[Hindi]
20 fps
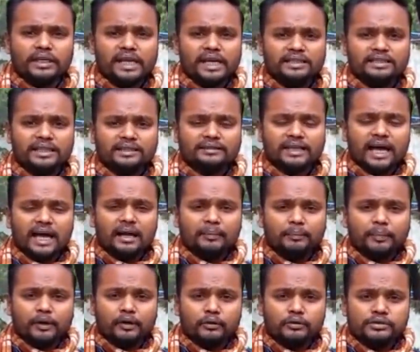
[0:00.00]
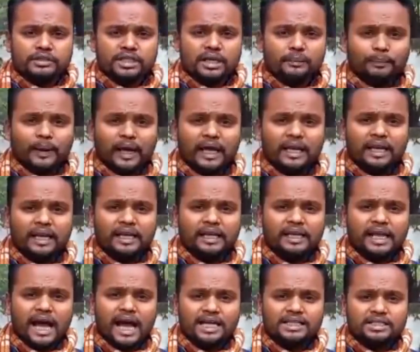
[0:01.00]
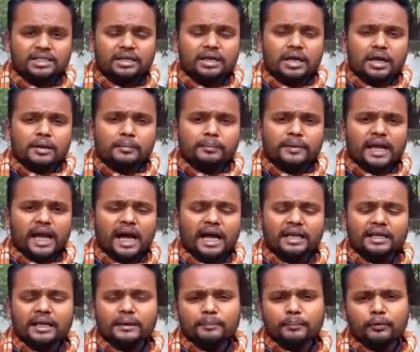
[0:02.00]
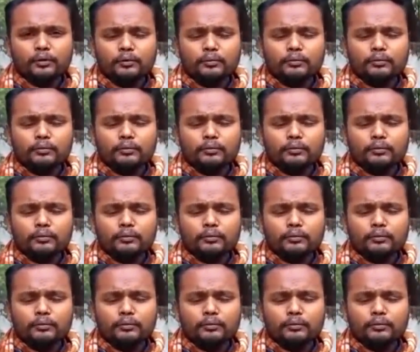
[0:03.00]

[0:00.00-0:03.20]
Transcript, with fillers: लिया जाता है पर उससे पहले ही आज बिहार के पूर्व